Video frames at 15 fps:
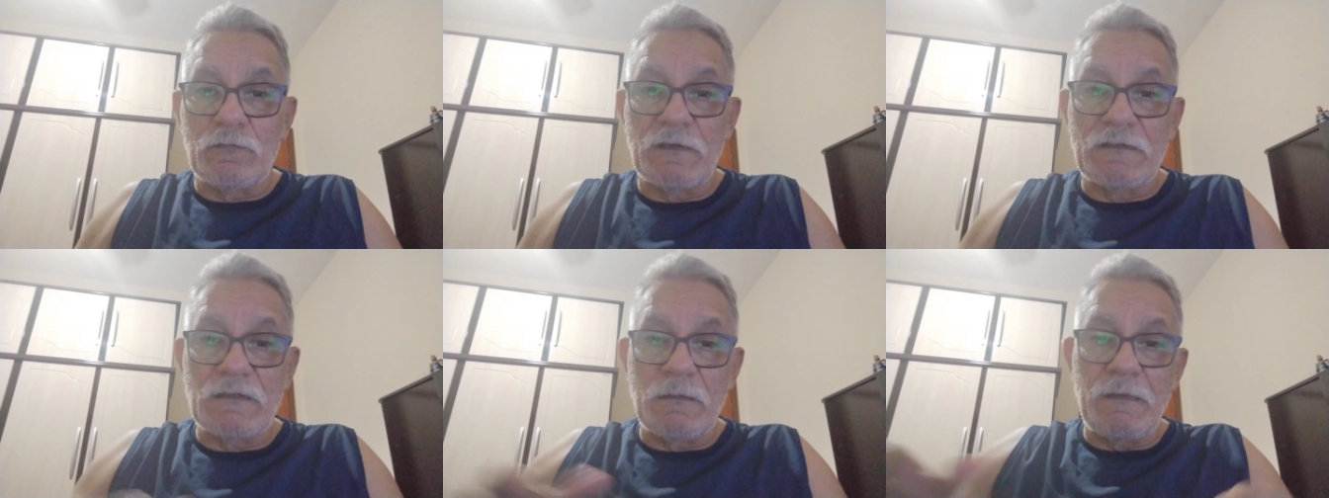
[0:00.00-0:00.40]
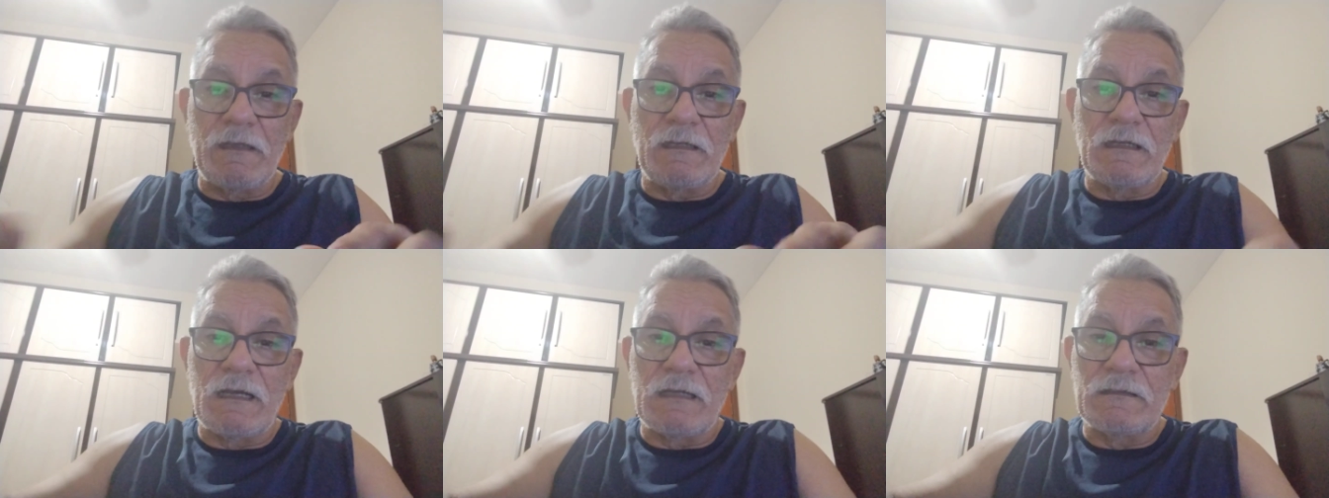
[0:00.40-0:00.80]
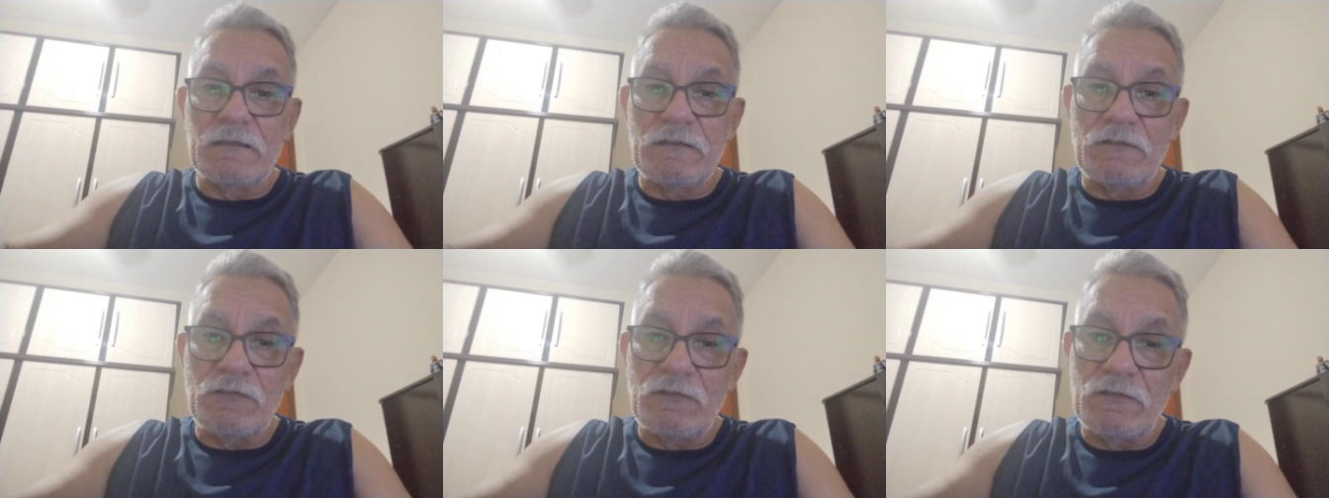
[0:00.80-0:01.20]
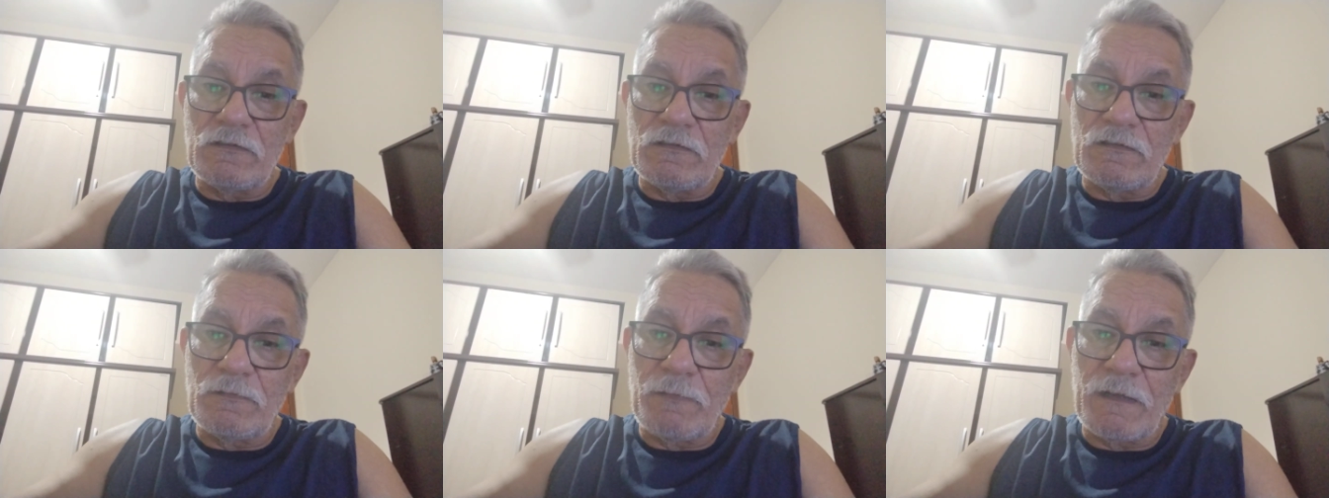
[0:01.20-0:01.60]
mas também nada de
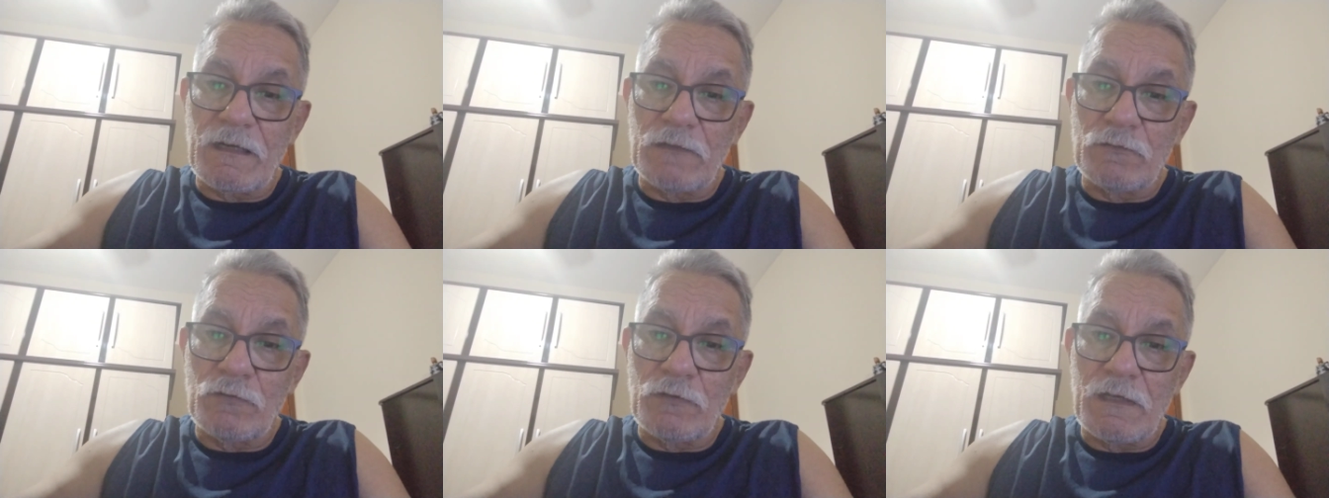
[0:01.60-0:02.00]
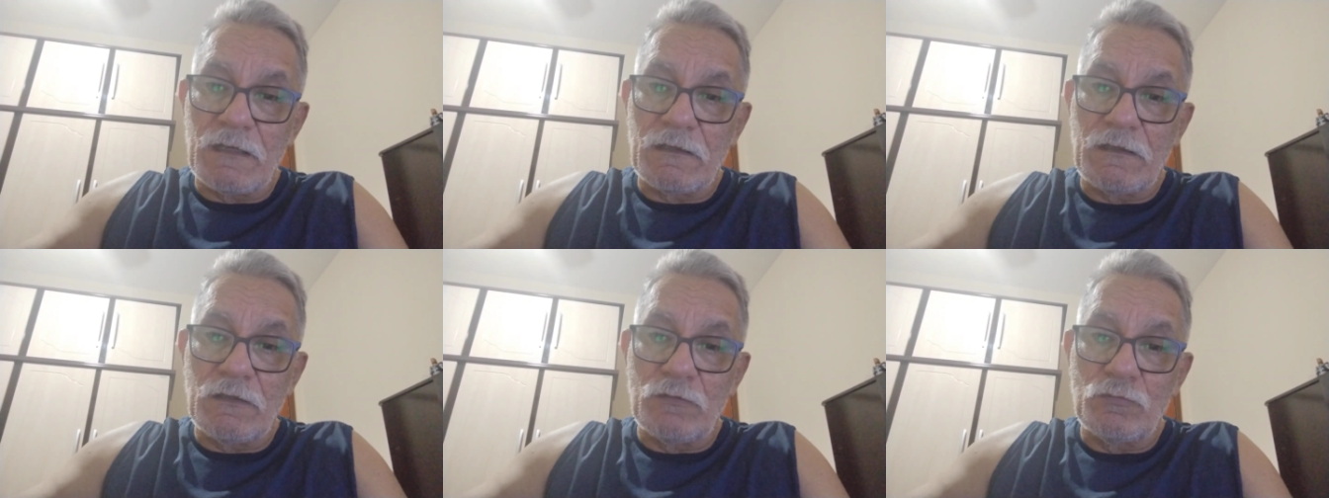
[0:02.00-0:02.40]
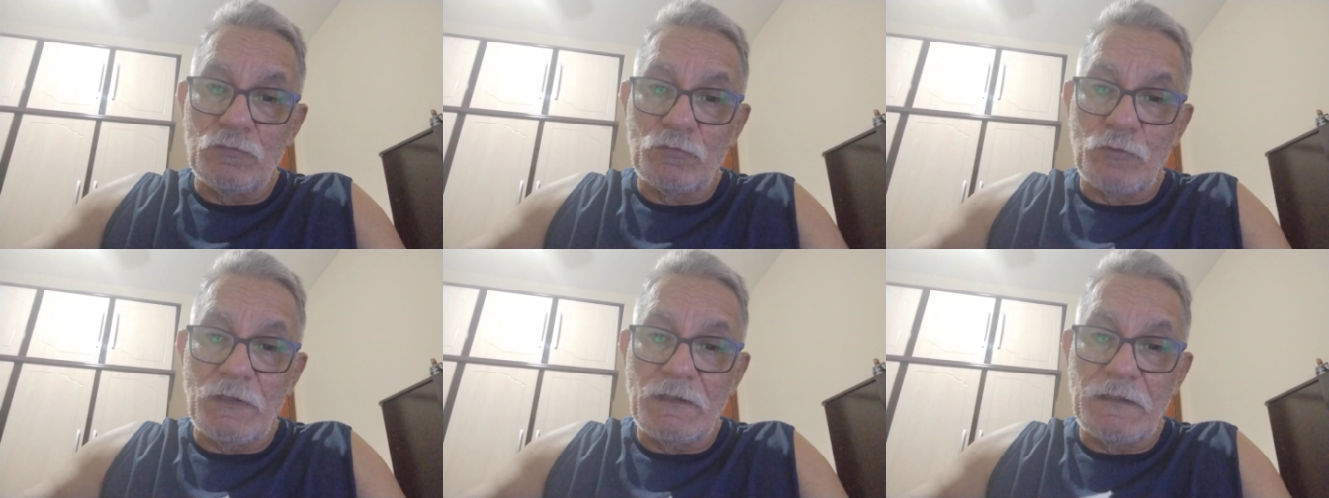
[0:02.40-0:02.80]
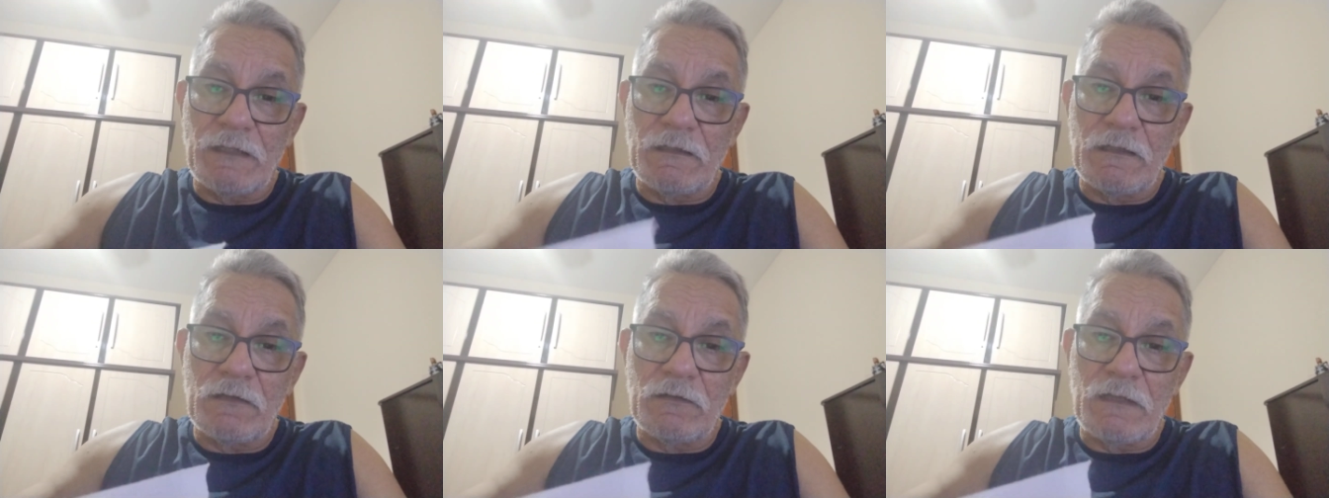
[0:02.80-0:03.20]
desesperador, e aqui eu não estou
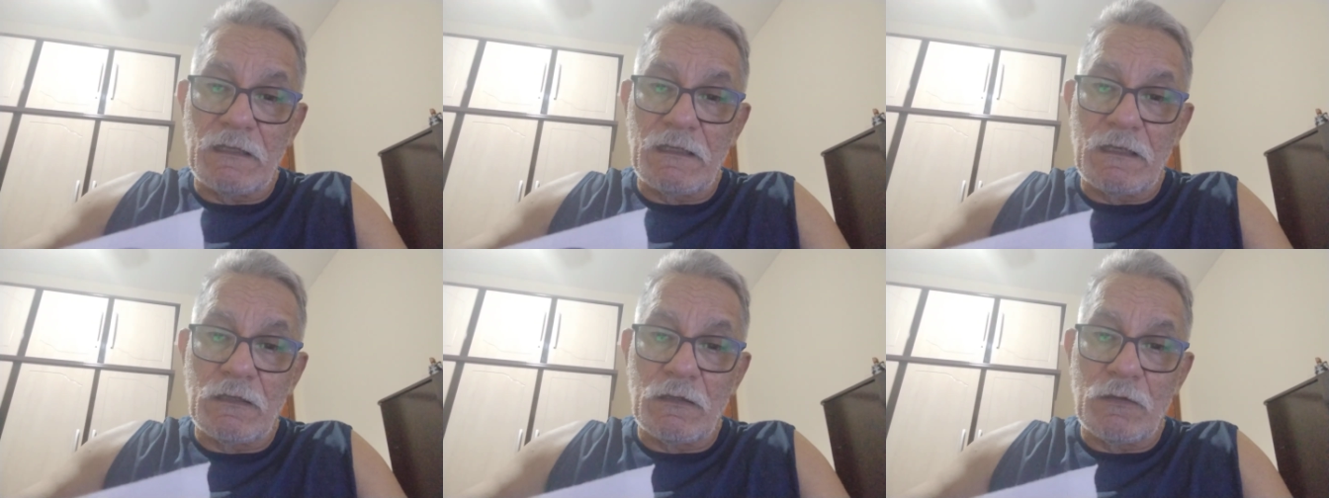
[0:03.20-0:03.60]
entendendo nem o que,